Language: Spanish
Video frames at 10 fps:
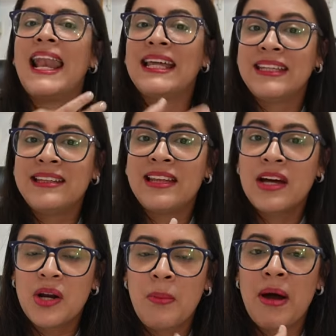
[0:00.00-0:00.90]
La
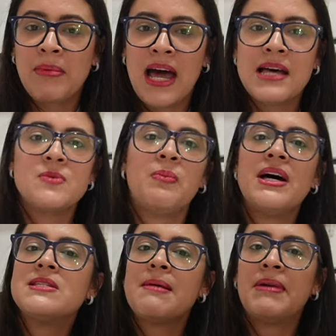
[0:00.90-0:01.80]
tinta Chroma Blast puedes